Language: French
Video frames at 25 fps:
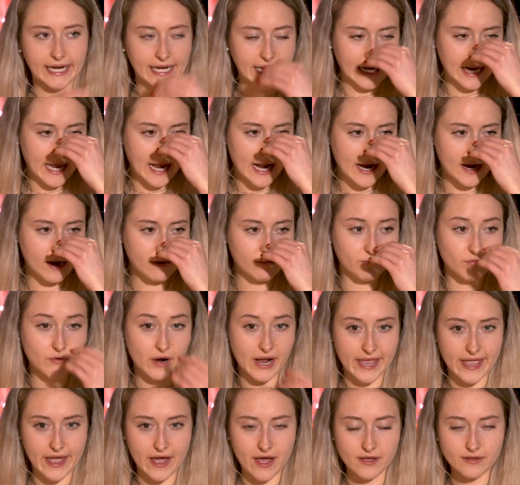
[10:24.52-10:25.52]

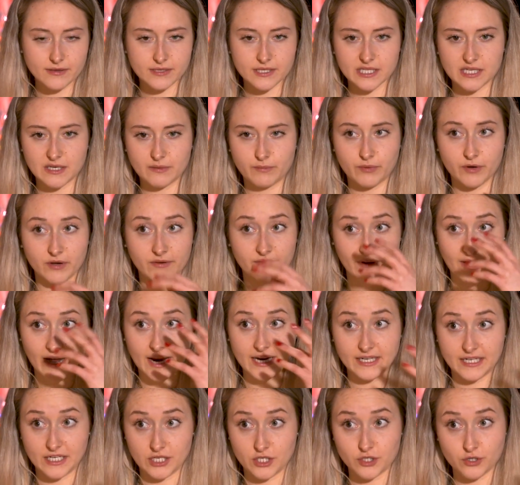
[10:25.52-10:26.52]
clairvoyance qui peuvent
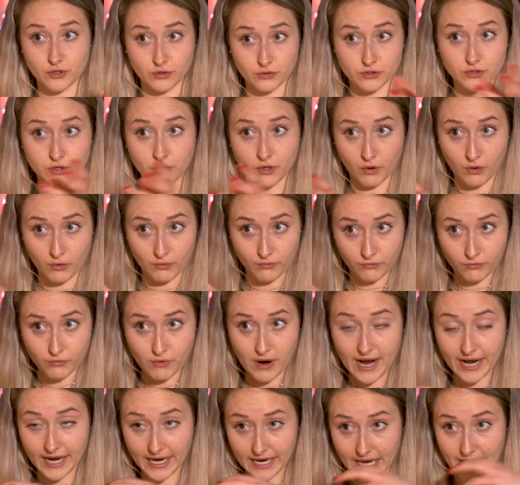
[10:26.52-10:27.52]
être des choses qu'on
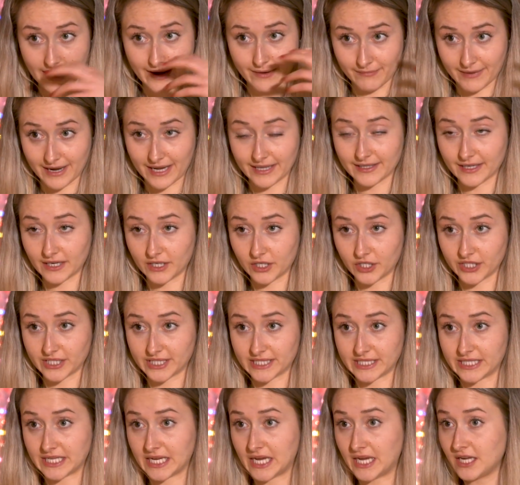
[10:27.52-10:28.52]
voit réellement dans le
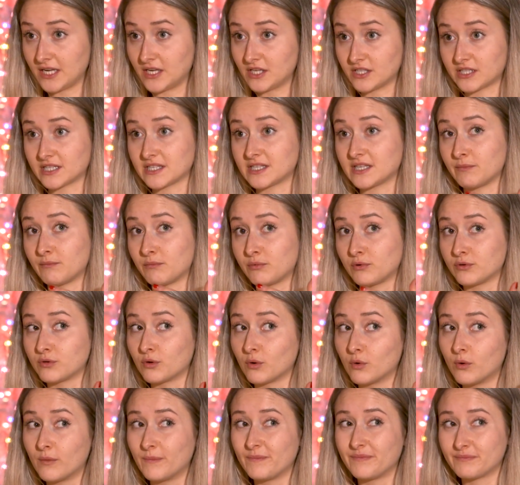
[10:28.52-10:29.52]
quotidien. Et ça, c'est
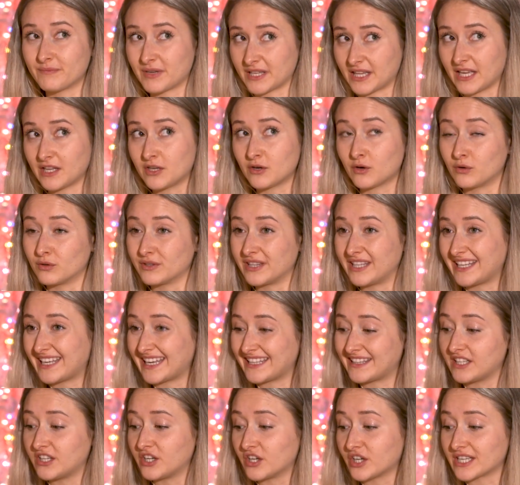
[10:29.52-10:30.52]
plutôt, peut-être qu'on
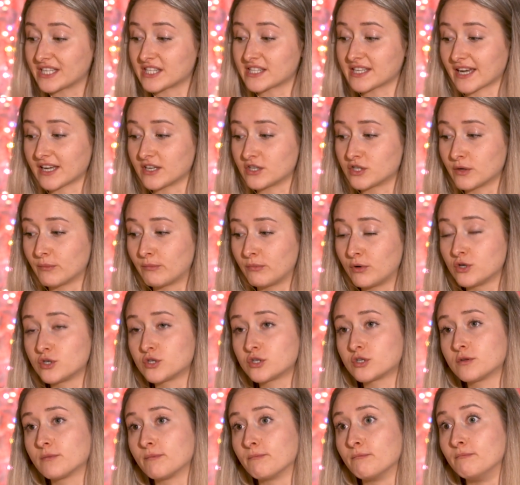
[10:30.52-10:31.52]
décatégoriserait ça
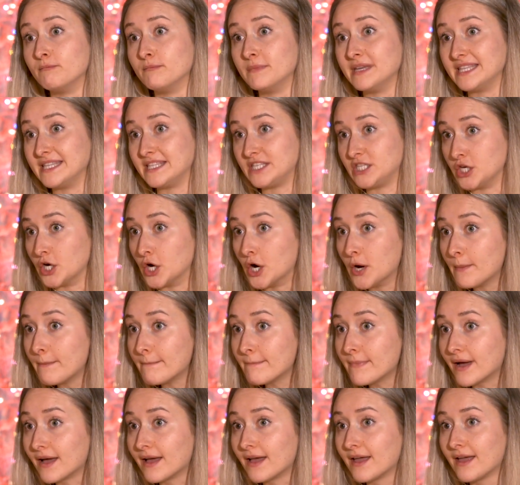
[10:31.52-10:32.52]
plus
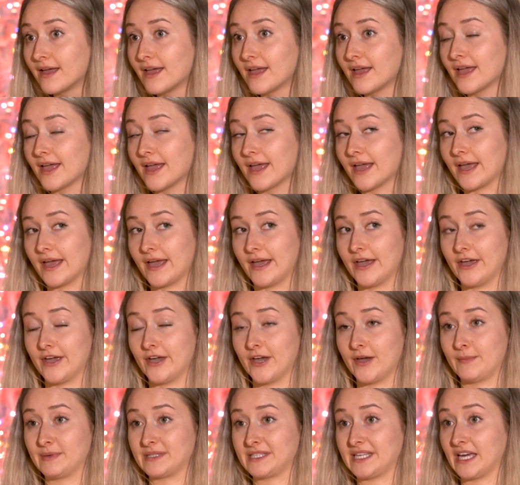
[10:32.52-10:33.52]
médium. Mhm.
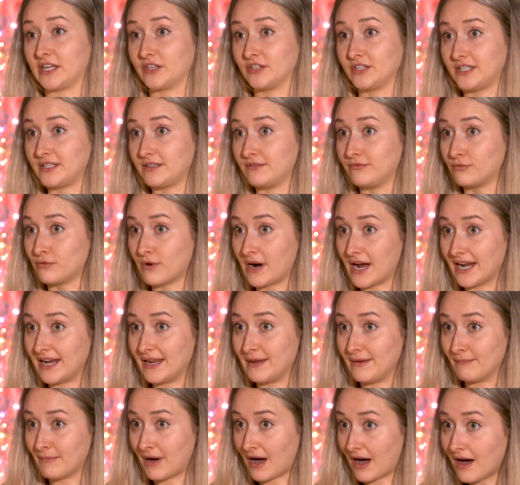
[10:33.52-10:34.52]
Euh, parce qu'il y en a qui voient
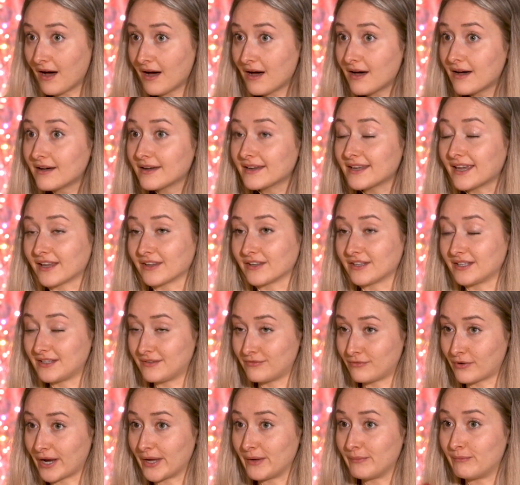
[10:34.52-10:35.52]
les morts, il y en a
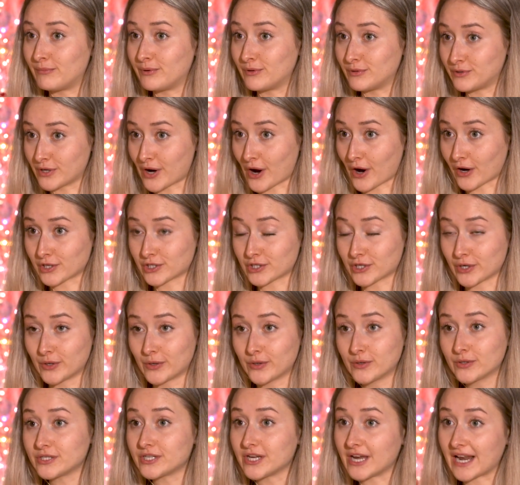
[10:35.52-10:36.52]
qui voient plusieurs
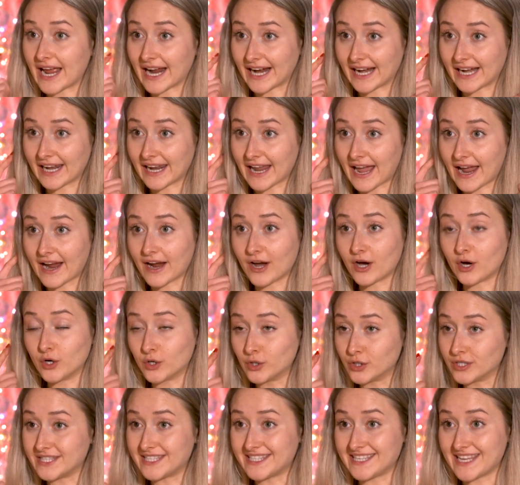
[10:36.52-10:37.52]
choses. Il y a la claire
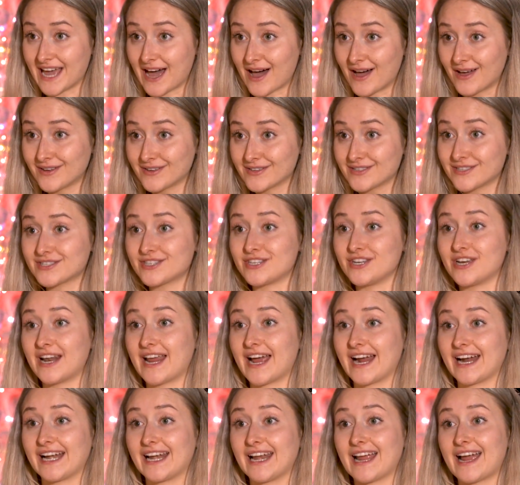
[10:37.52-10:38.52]
audience, il y a
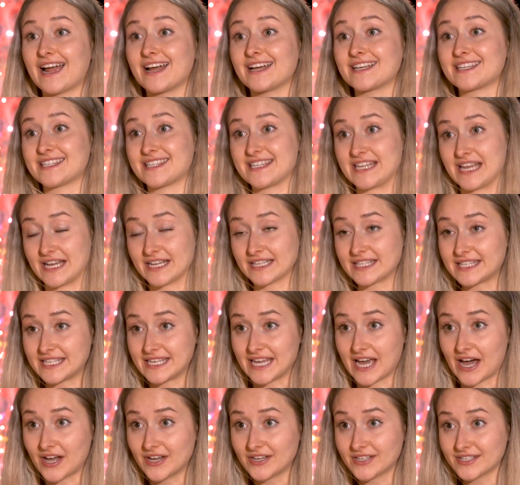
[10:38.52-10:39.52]
la claire
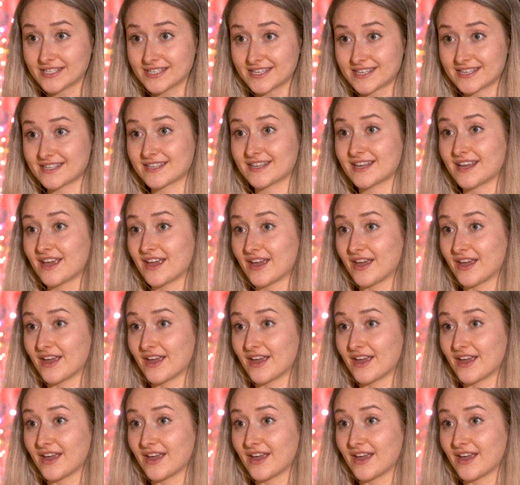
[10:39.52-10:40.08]
sentience.